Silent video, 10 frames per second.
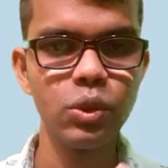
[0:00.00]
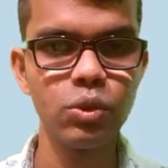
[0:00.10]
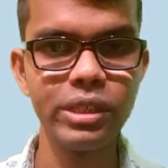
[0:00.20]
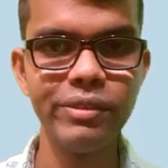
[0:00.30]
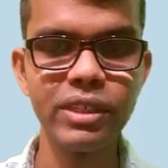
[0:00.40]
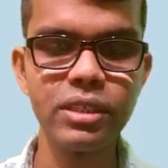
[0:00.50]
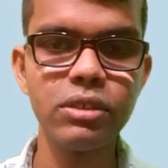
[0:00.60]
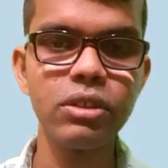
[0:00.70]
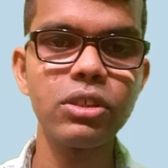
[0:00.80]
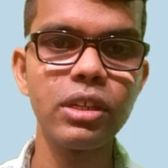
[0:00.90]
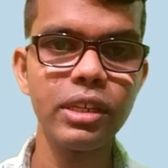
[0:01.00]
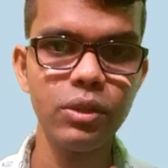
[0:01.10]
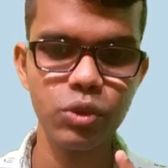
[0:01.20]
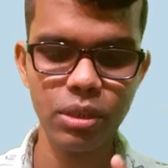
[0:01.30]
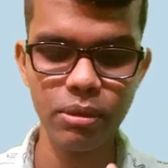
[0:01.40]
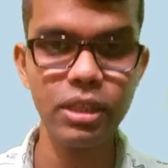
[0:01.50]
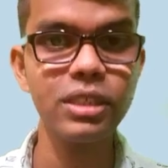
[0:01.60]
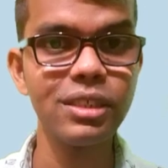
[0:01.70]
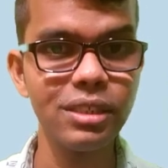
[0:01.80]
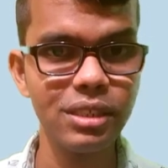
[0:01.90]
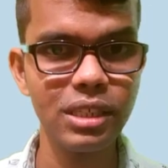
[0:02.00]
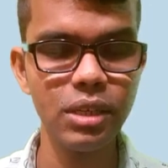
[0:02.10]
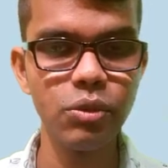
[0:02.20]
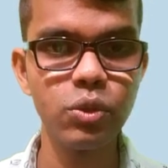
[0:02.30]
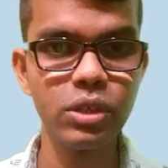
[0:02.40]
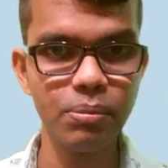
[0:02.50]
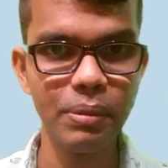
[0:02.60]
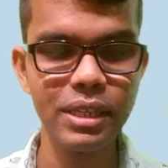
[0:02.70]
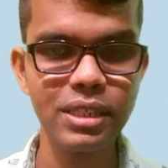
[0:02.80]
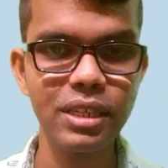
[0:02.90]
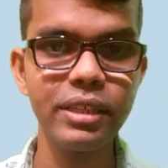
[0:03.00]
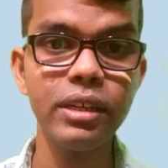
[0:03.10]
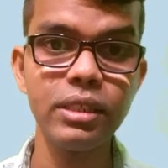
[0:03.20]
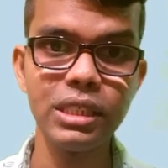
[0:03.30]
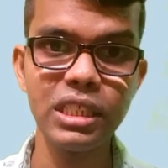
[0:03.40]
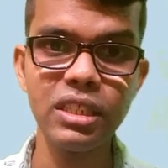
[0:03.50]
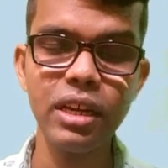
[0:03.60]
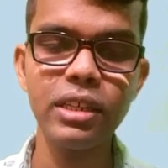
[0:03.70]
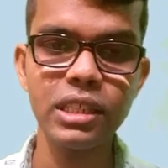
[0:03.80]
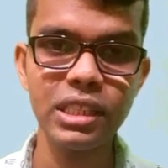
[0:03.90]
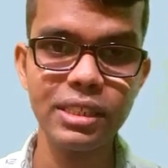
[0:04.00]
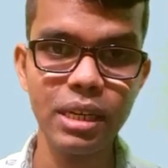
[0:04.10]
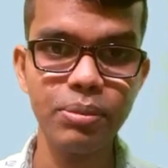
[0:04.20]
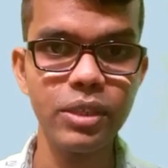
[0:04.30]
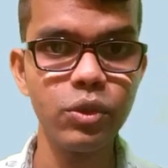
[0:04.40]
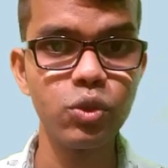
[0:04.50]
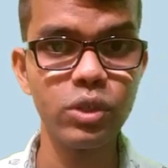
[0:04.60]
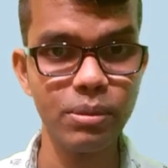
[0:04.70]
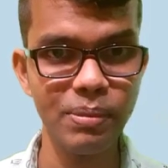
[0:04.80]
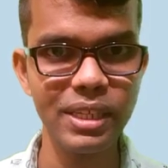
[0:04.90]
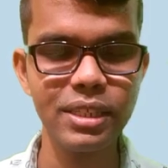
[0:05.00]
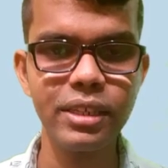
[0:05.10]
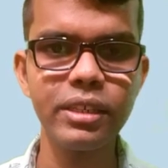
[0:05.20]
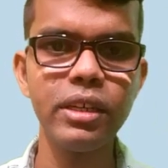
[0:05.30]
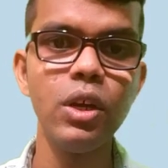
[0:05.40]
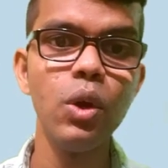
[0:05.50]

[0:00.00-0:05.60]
तो कीवर्ड रिसर्च करें उसके बाद अच्छे से कीवर्ड को रिप्लेस करें जितना अच्छे से आप कीवर्ड्स को रिप्लेस करेंगे